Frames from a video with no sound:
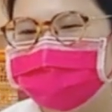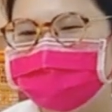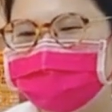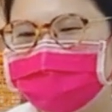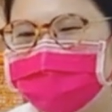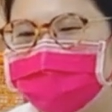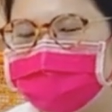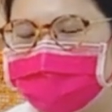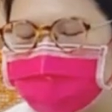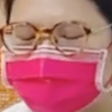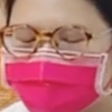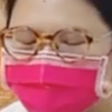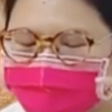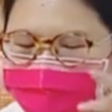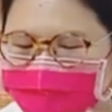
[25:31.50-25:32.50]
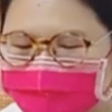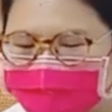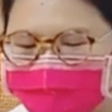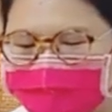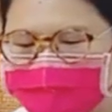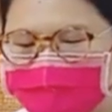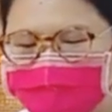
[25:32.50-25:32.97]
对治我，
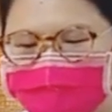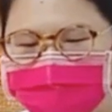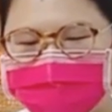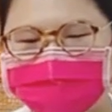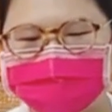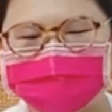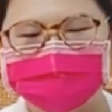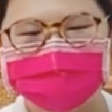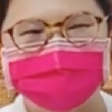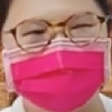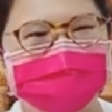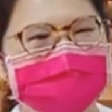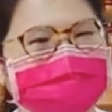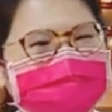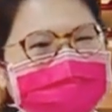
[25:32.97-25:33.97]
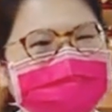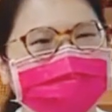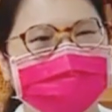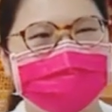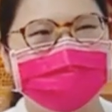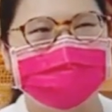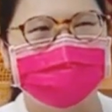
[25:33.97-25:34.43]
压下去，他
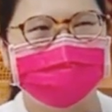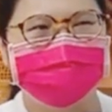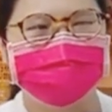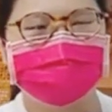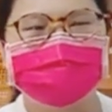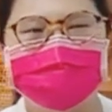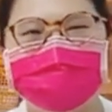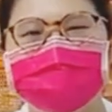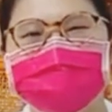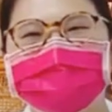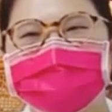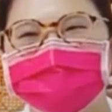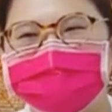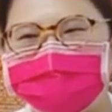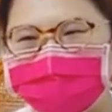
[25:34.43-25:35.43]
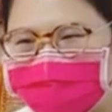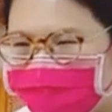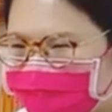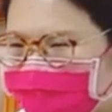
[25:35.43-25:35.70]
要我压，我也我也